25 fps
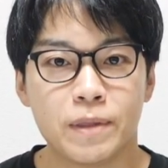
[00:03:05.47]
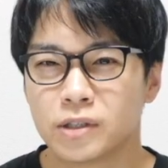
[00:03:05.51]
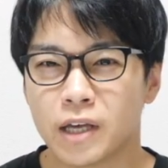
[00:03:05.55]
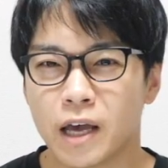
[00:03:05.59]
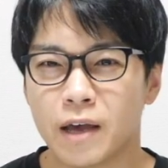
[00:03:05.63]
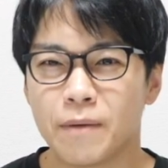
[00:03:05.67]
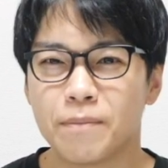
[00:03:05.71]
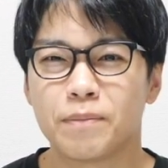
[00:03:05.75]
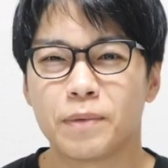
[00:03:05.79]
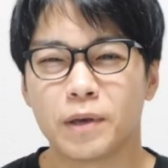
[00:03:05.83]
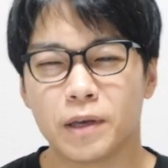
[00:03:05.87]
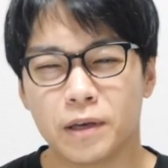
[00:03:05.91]

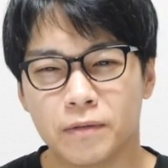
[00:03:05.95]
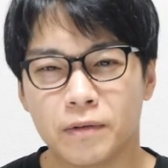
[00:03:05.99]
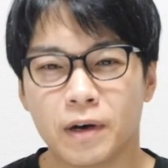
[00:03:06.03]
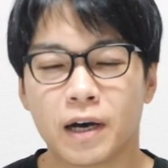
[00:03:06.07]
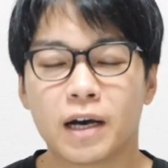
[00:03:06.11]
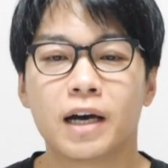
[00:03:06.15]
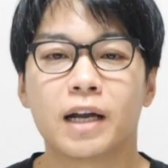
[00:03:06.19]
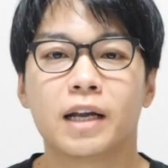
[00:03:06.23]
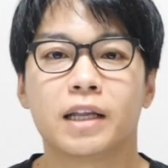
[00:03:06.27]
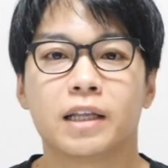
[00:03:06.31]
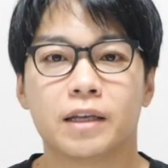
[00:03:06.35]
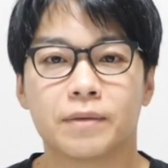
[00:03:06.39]
賛否分
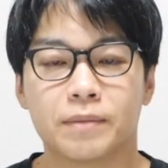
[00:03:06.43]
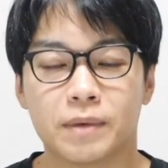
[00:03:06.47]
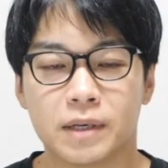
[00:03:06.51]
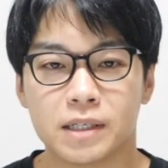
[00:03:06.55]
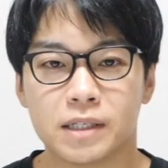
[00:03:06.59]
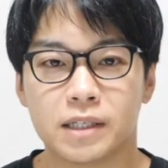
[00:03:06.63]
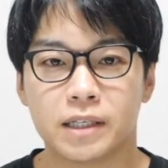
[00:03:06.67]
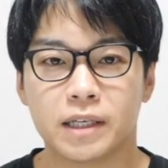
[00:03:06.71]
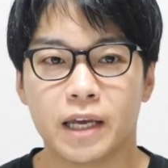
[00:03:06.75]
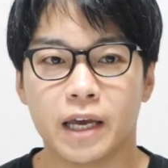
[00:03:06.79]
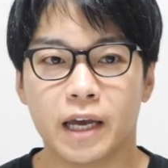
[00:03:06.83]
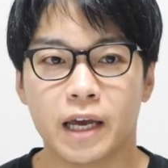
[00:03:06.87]
かれてま
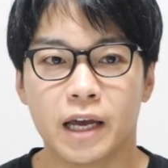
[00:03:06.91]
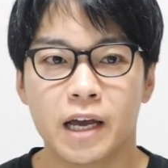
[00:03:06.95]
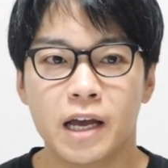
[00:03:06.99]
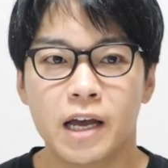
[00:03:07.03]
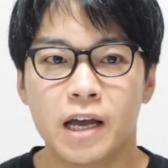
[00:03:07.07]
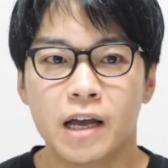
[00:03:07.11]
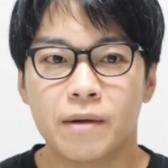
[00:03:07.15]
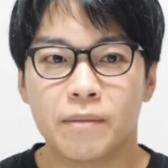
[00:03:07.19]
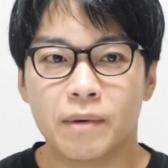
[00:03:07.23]
して、